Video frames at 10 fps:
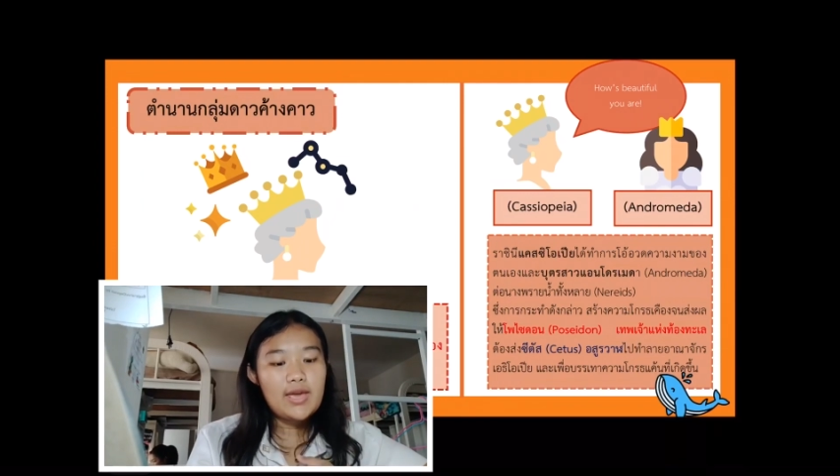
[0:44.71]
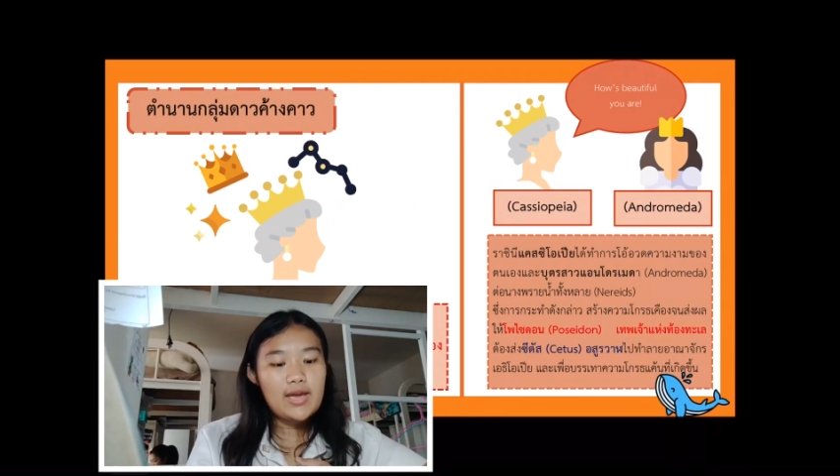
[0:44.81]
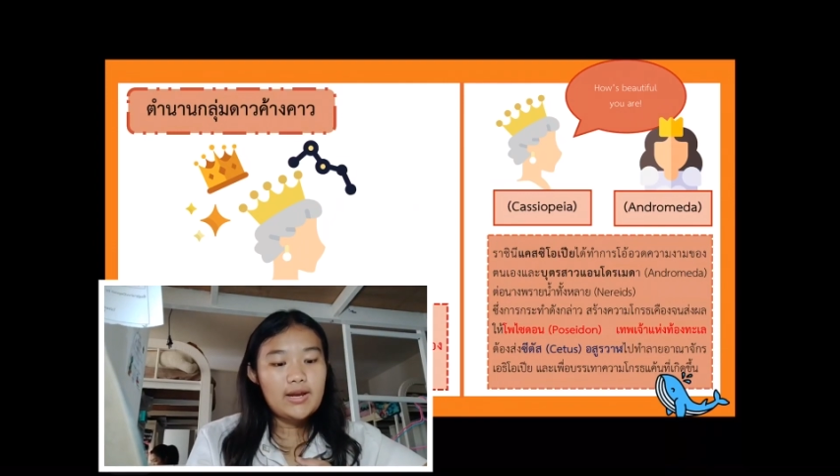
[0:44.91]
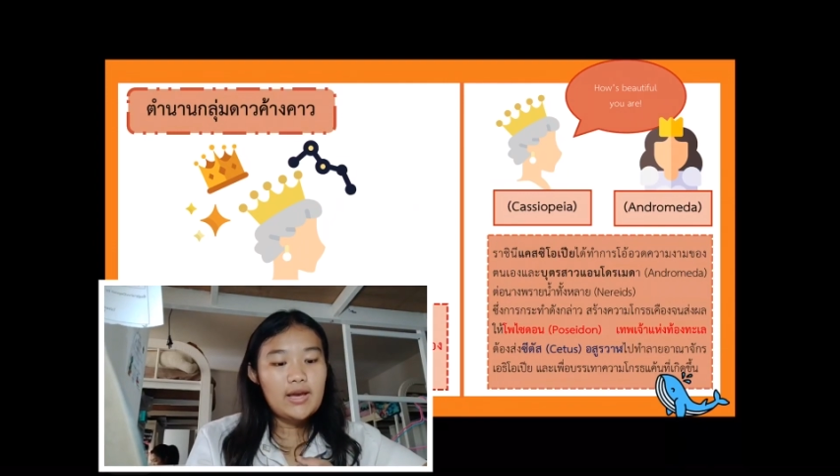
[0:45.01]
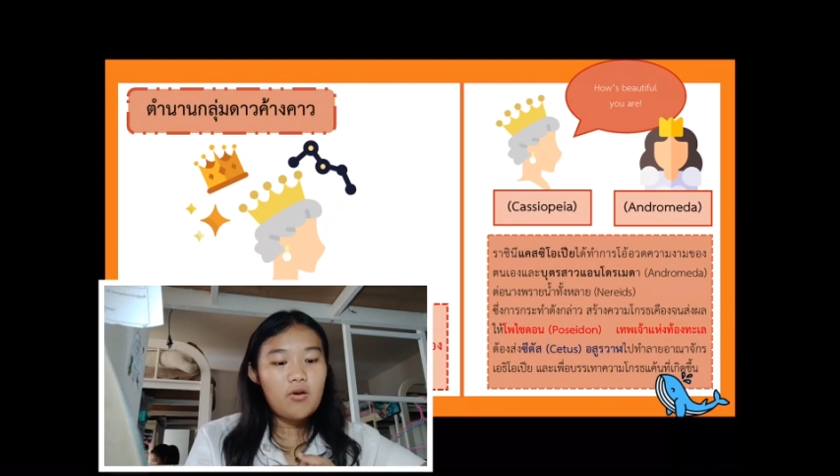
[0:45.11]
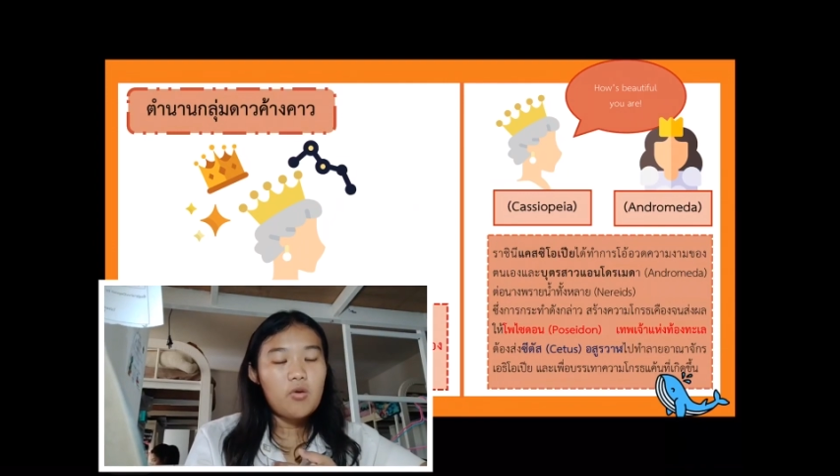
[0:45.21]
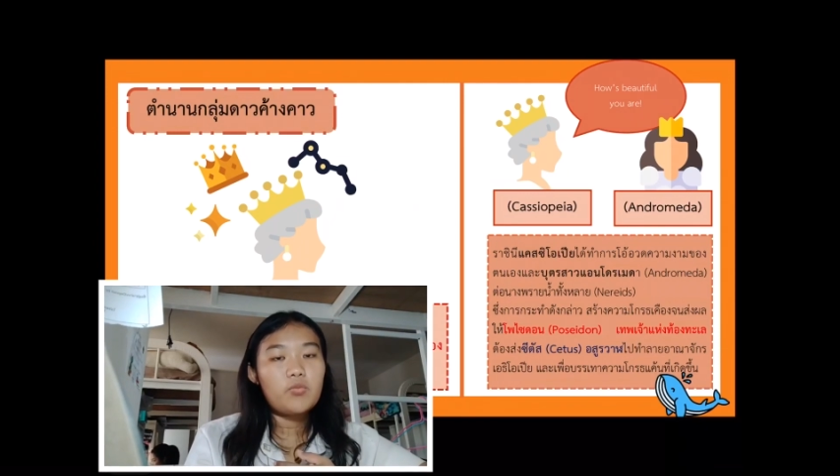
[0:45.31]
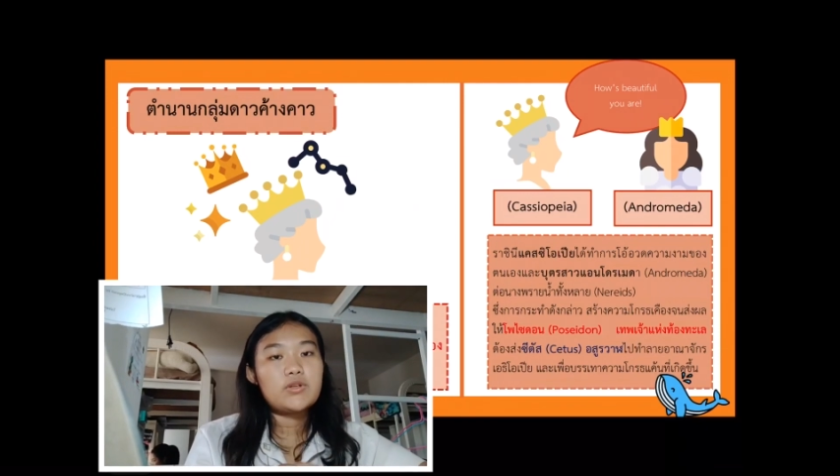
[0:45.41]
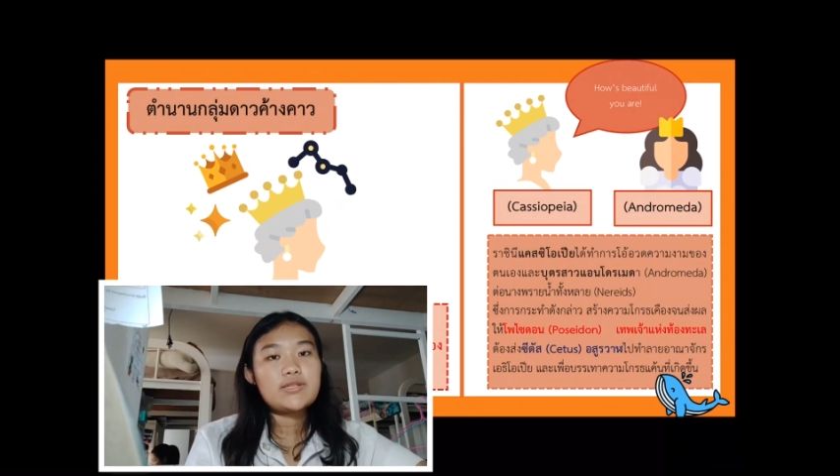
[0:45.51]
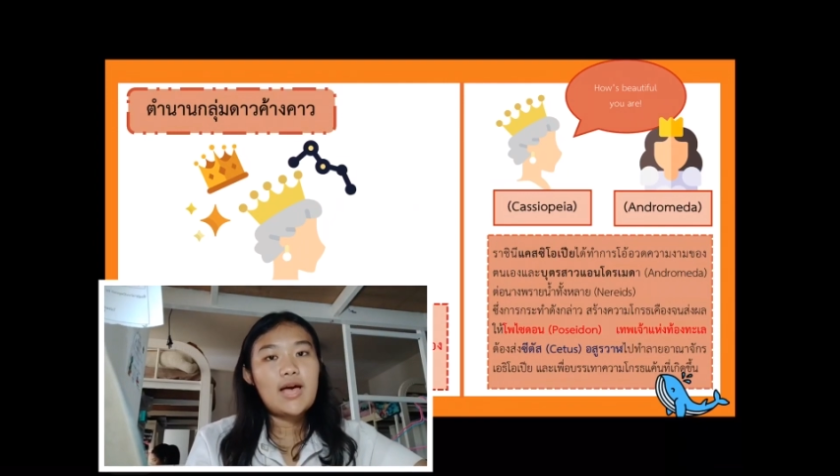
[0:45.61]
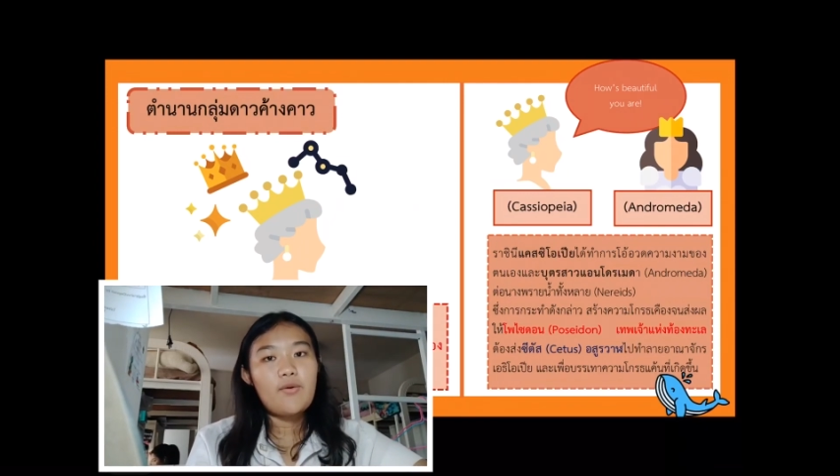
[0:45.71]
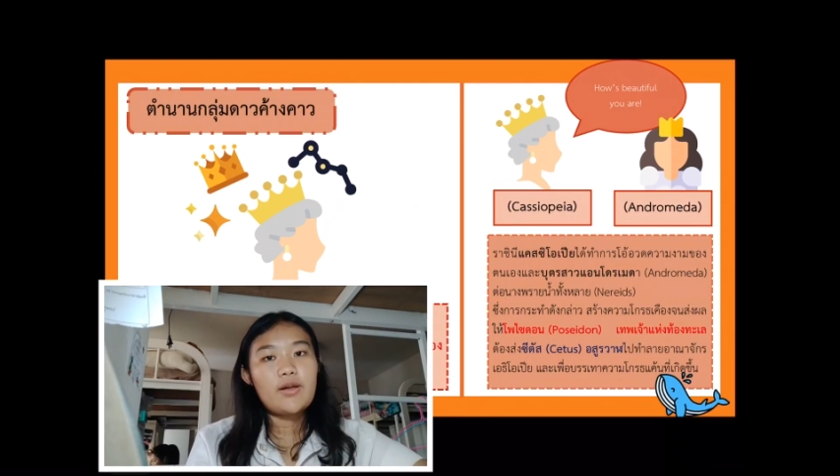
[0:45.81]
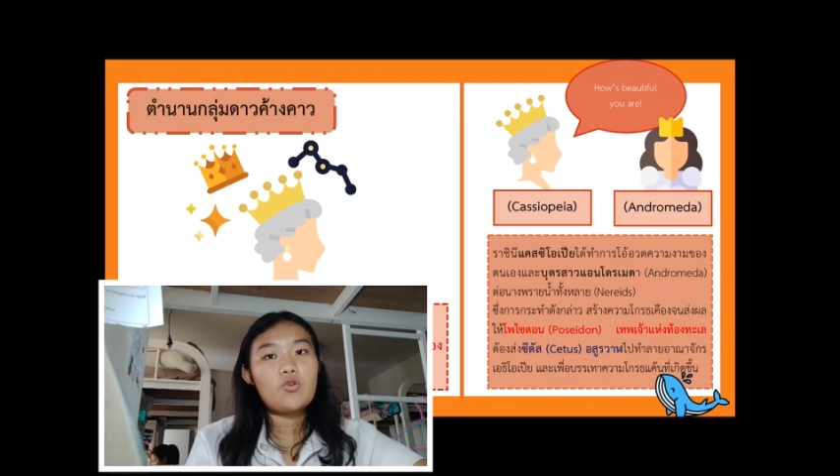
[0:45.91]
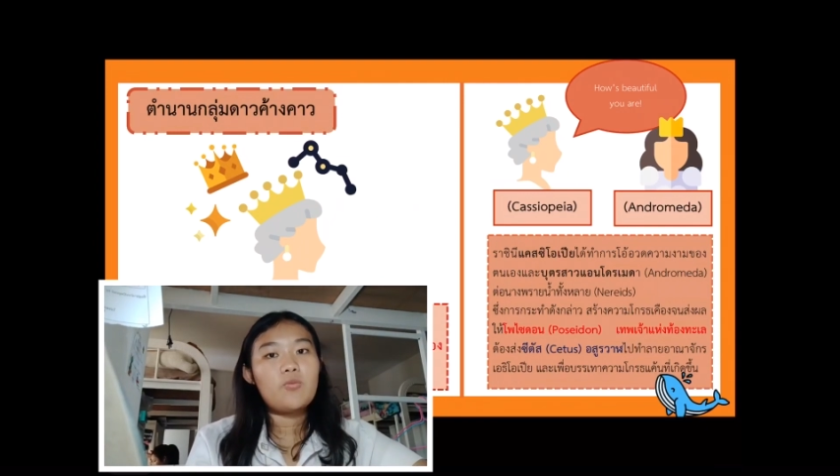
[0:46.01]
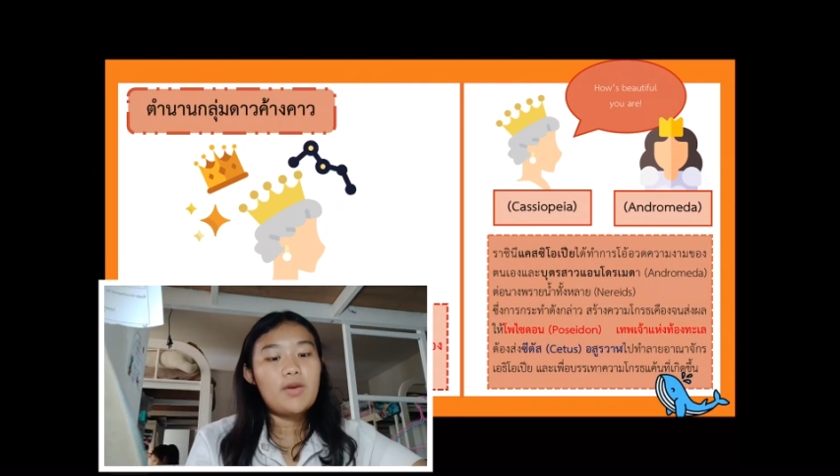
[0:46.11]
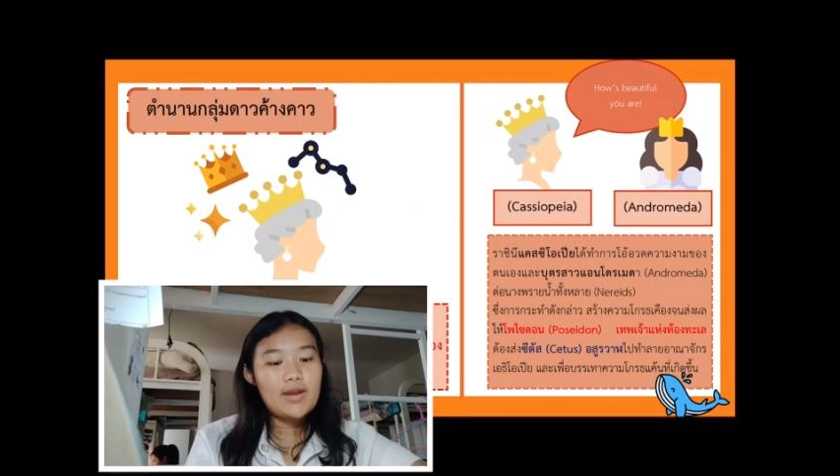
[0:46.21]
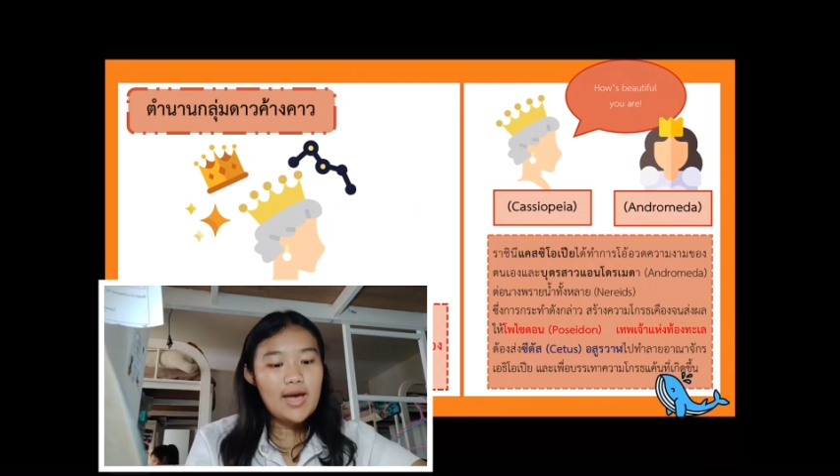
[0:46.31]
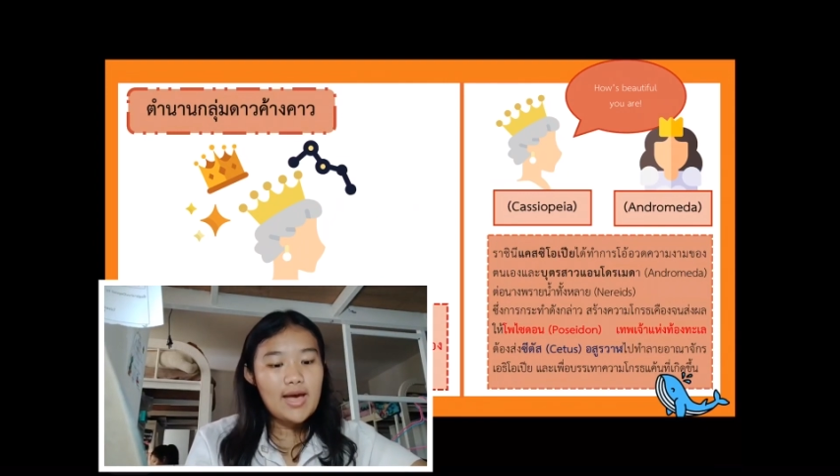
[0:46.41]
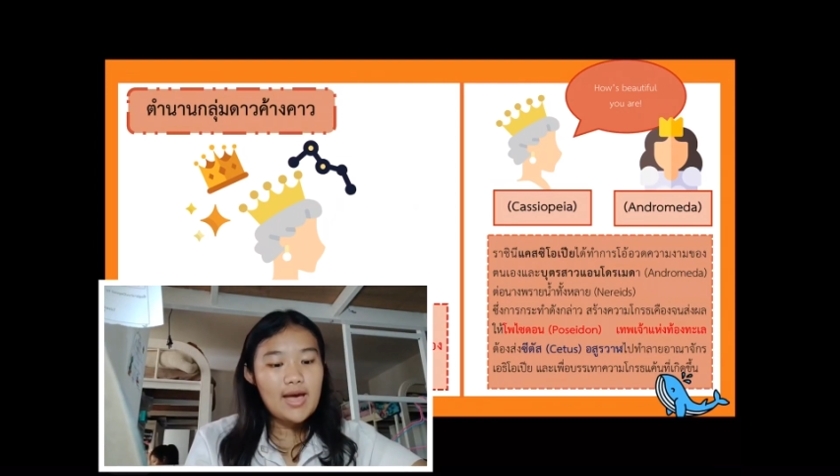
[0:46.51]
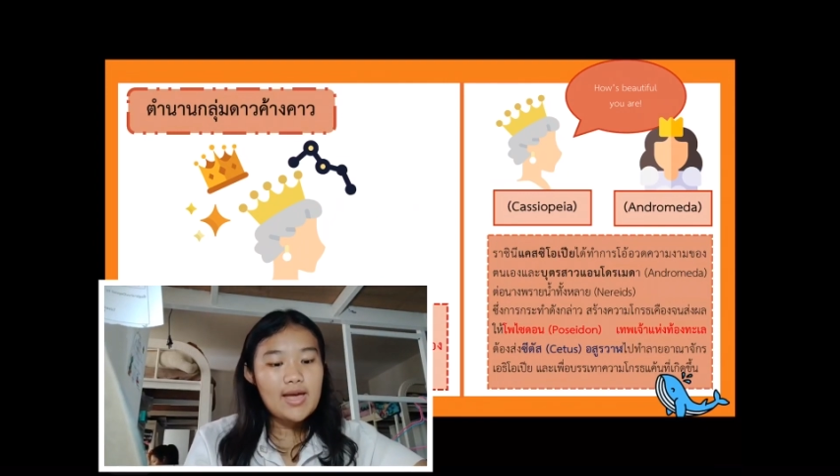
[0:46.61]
ง และของบุตรสาวแอนโดเมดา